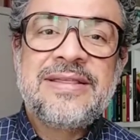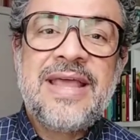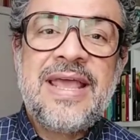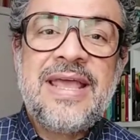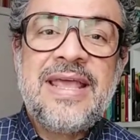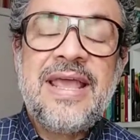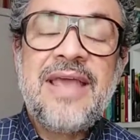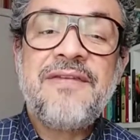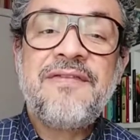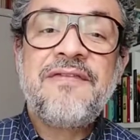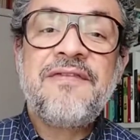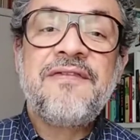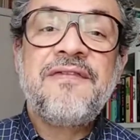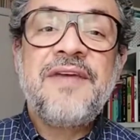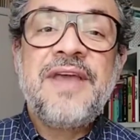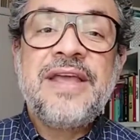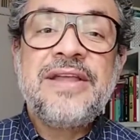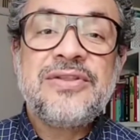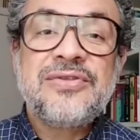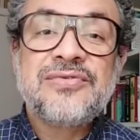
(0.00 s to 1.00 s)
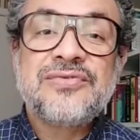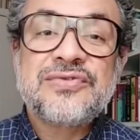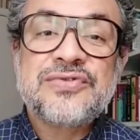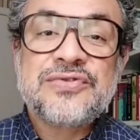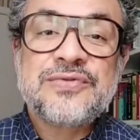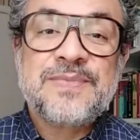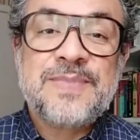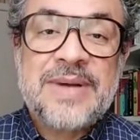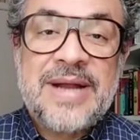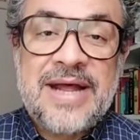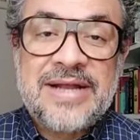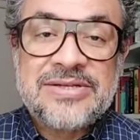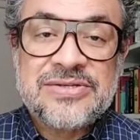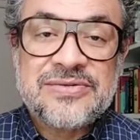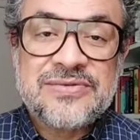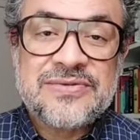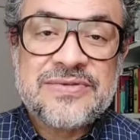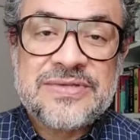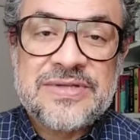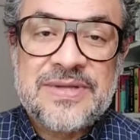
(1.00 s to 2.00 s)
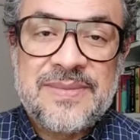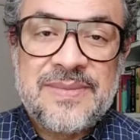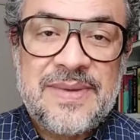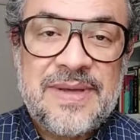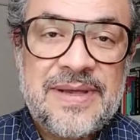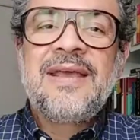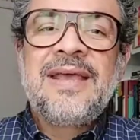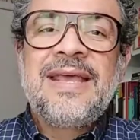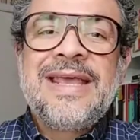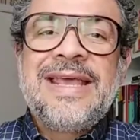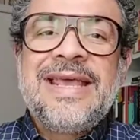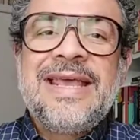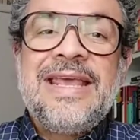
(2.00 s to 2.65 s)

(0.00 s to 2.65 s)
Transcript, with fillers: tem efeitos práticos também.